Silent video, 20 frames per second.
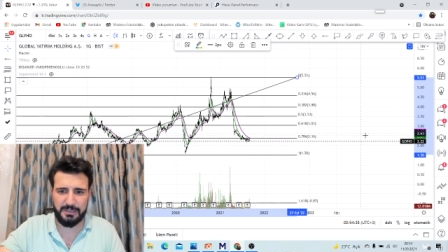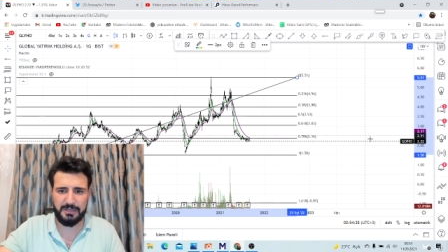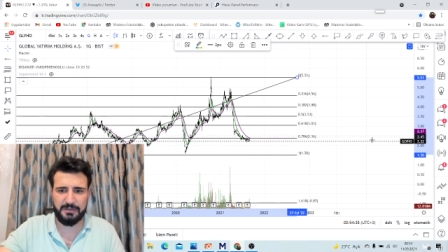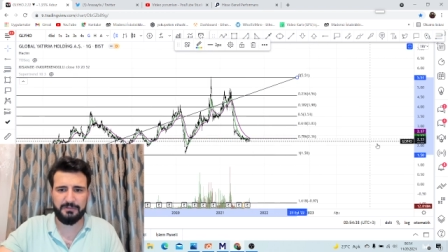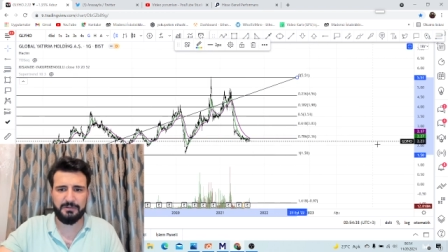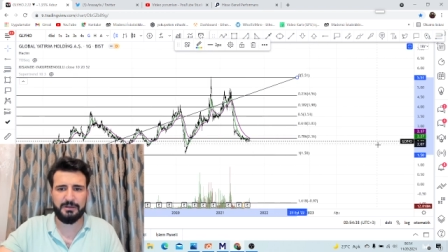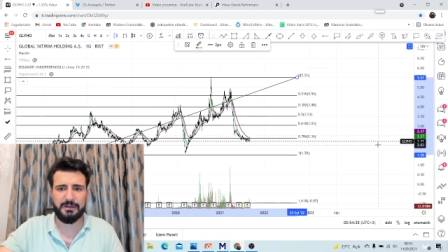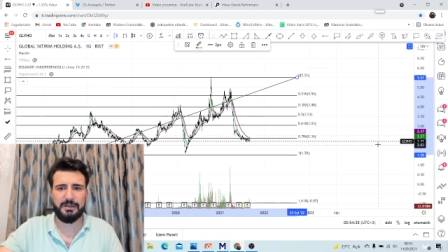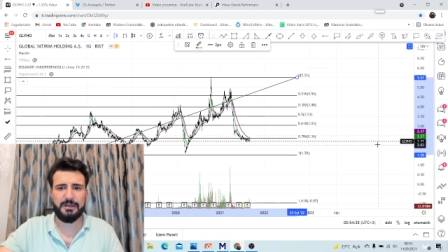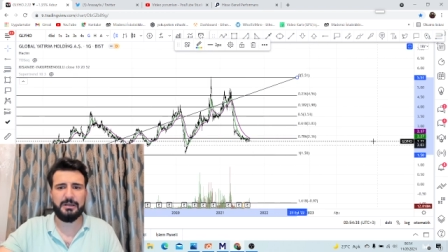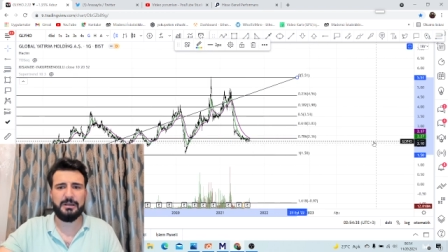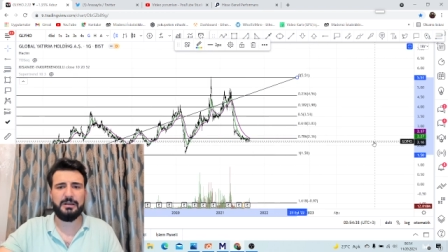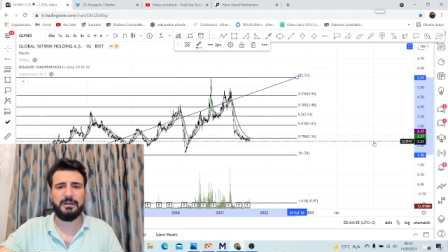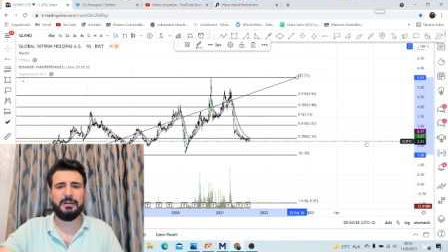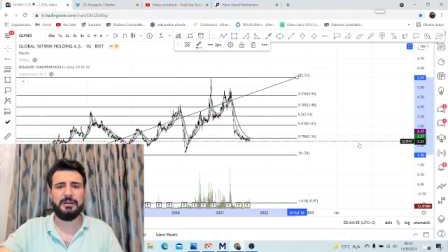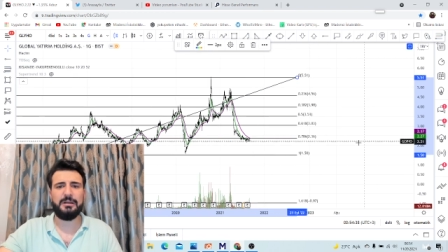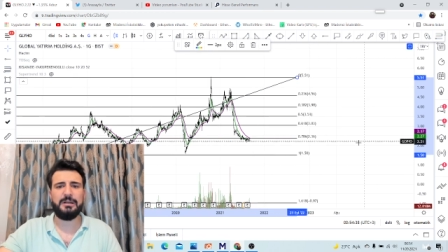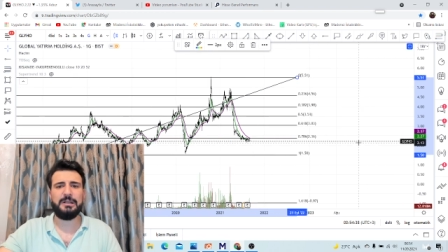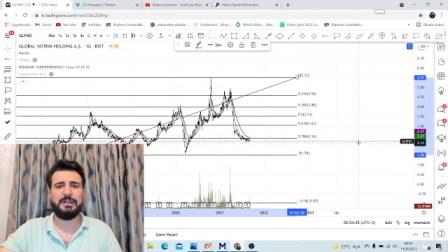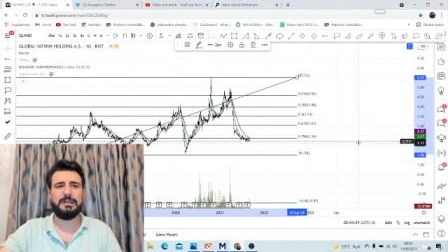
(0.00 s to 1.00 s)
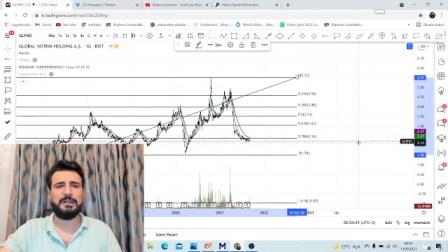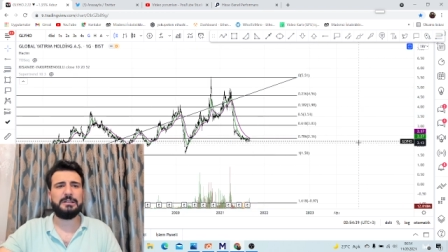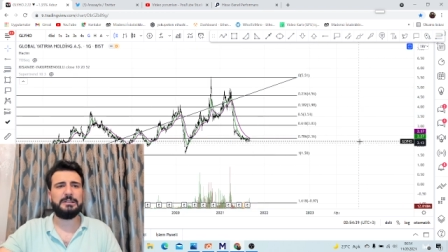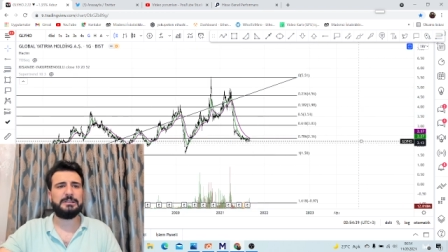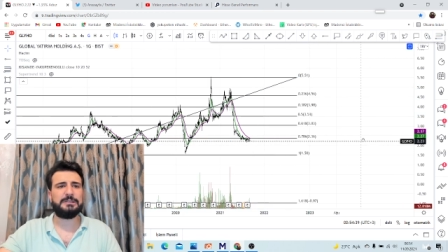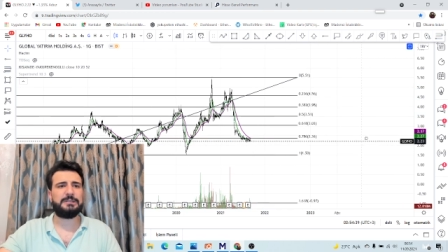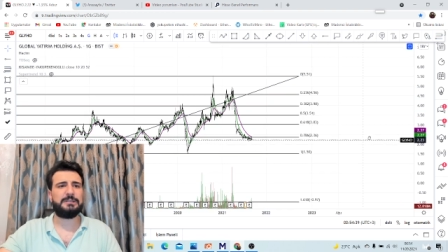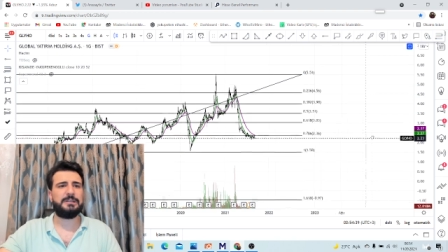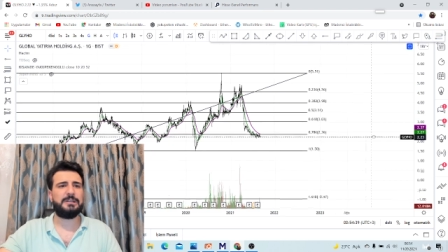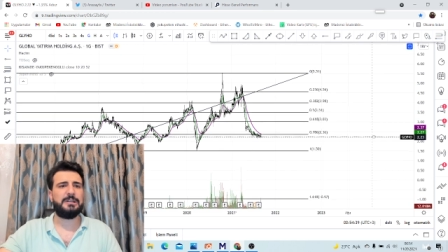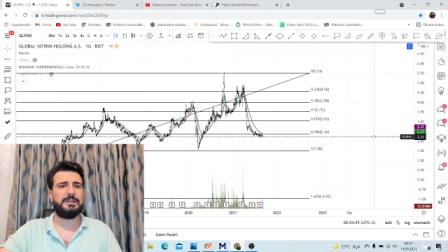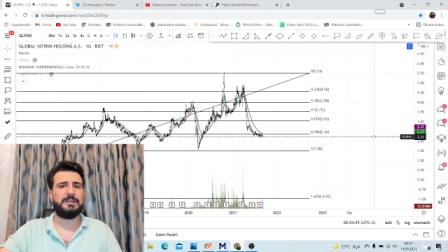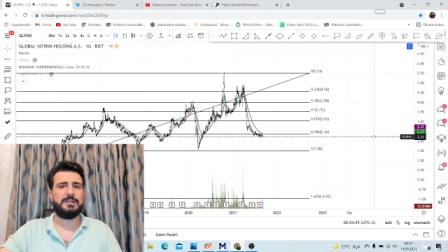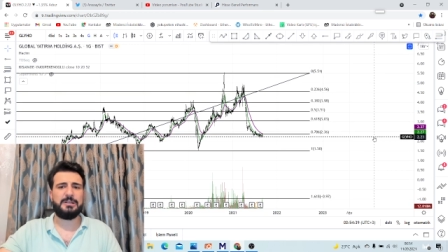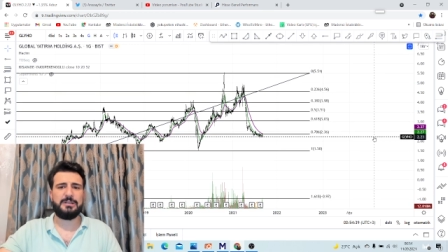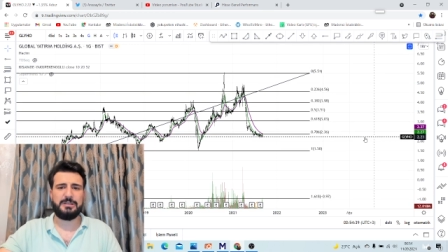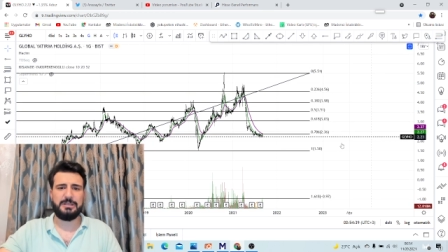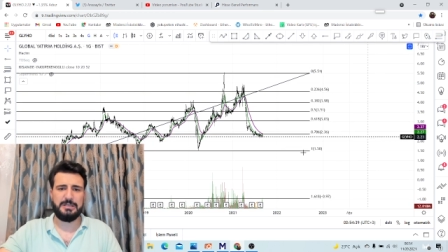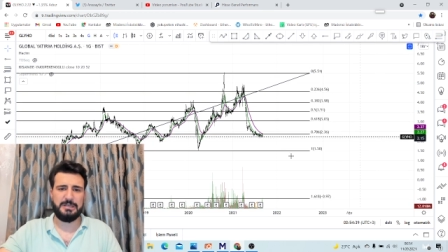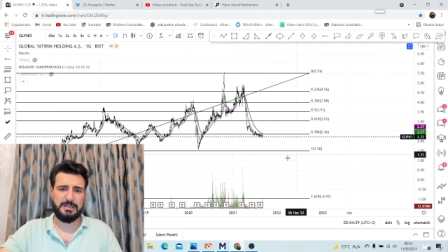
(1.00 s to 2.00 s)
Evet.
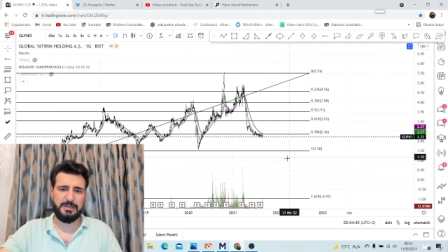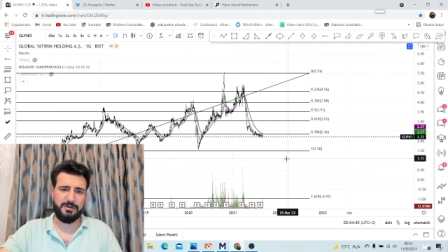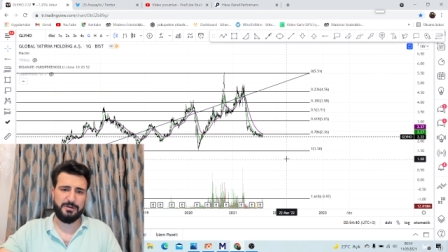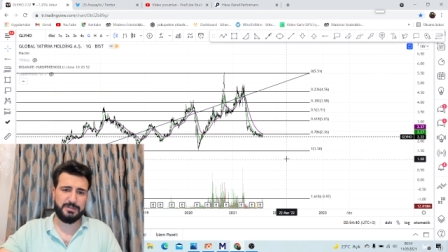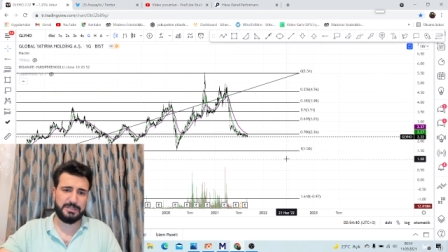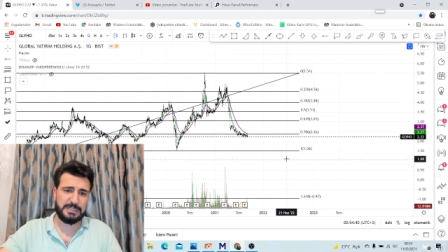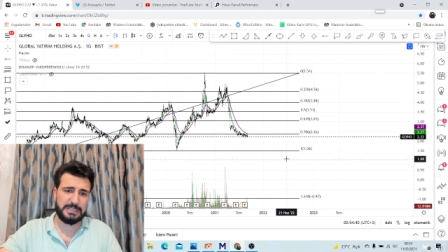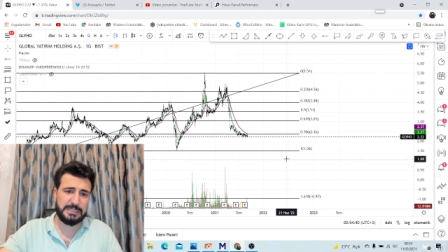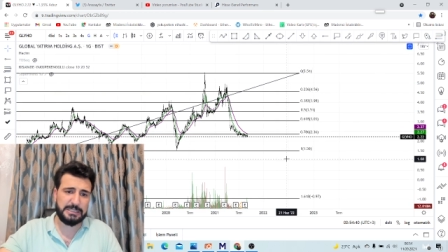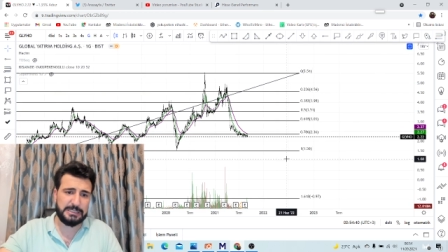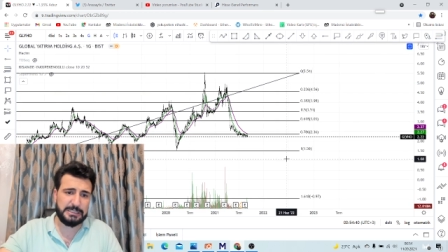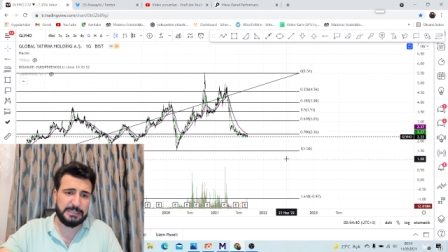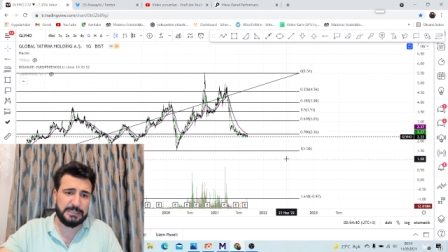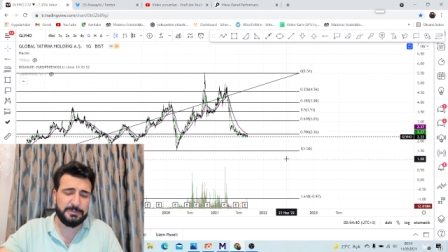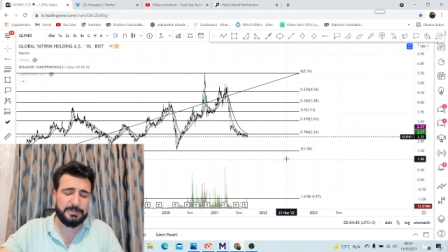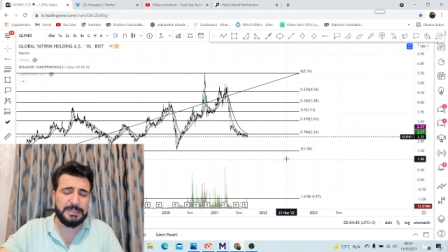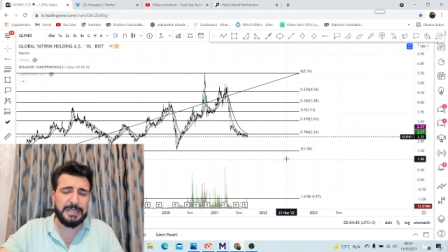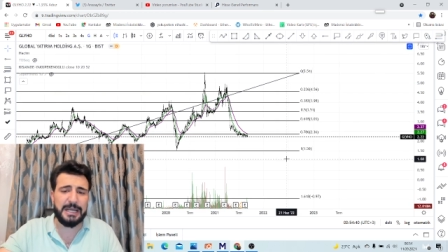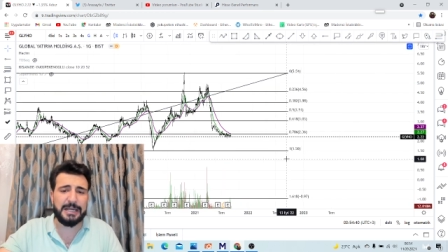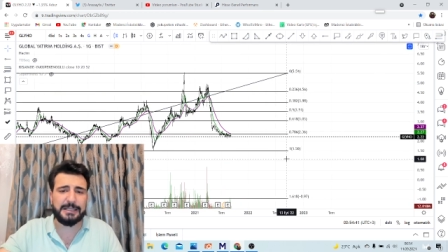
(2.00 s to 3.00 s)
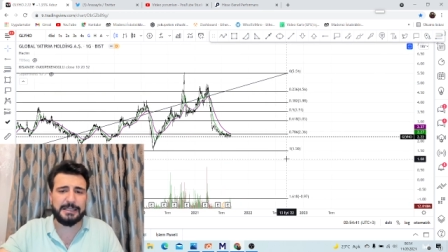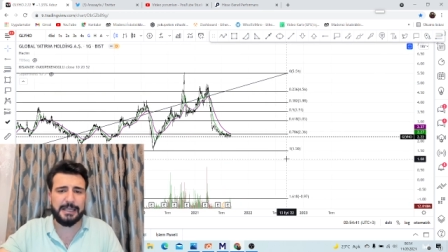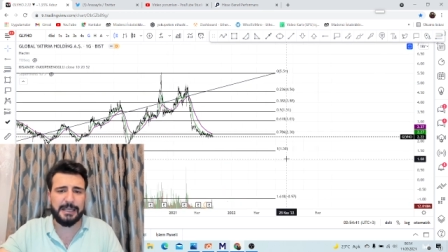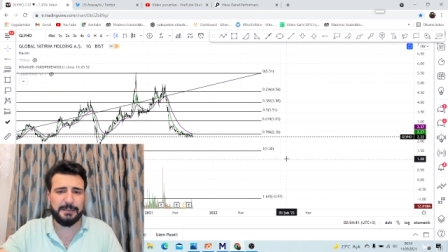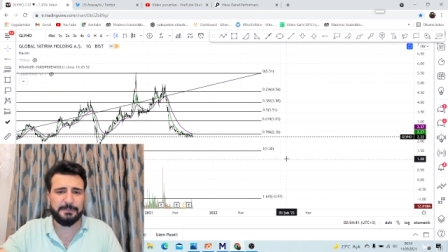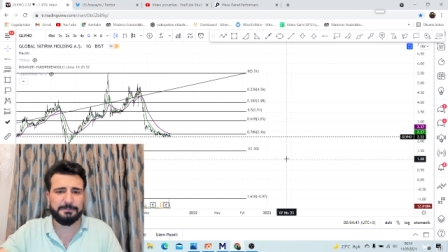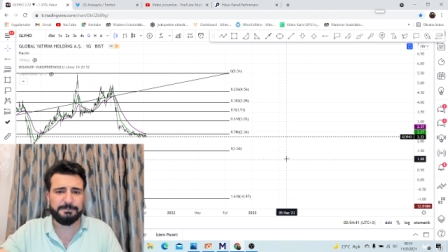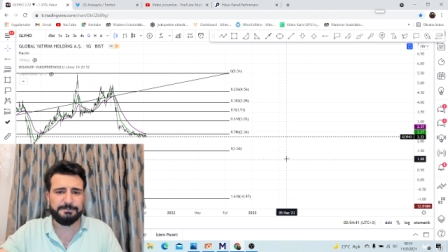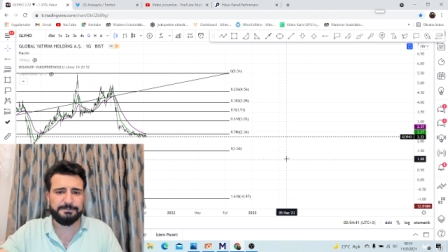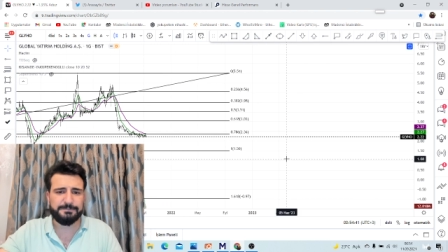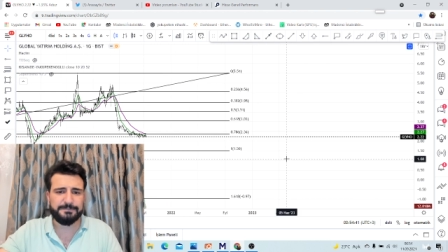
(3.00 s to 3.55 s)
Gleyho sıkıntılı bir yerde.